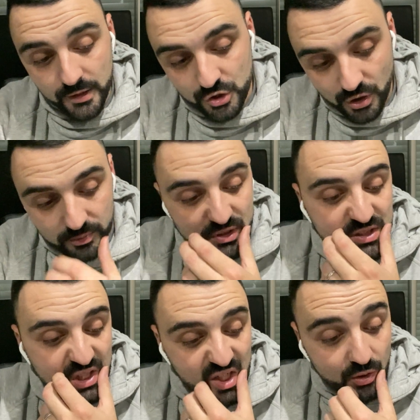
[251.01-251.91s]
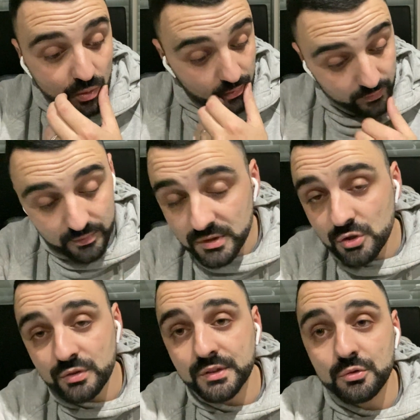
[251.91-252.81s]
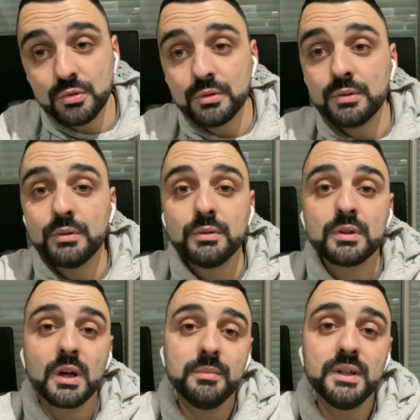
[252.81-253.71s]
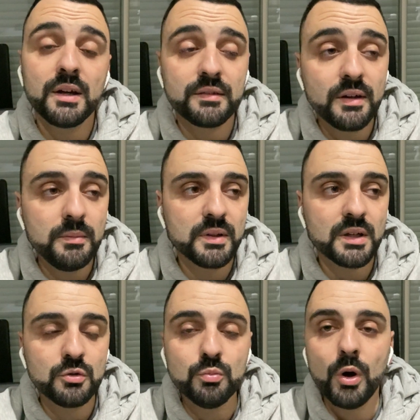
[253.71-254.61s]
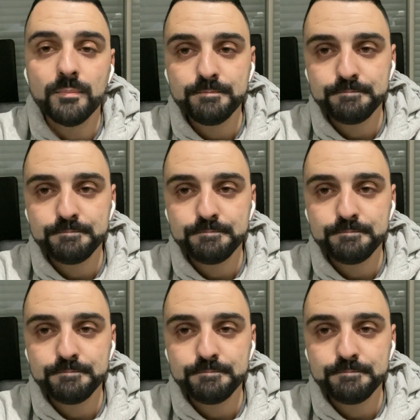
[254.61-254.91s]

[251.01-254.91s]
J'aurais mis des Seglio, même si je sais que notre ami Garcia y mettra du bois.